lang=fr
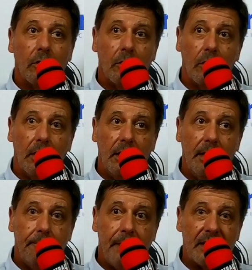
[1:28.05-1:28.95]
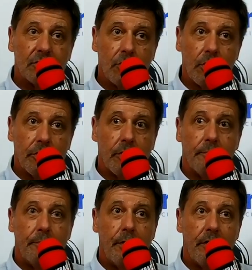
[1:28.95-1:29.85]
Donc les
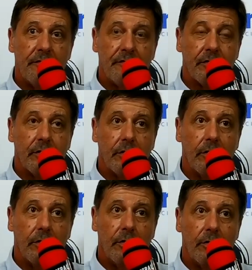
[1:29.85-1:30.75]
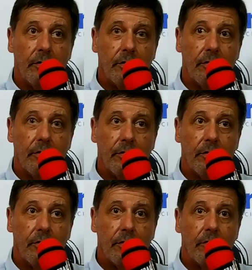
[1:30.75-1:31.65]
personnes peuvent euh,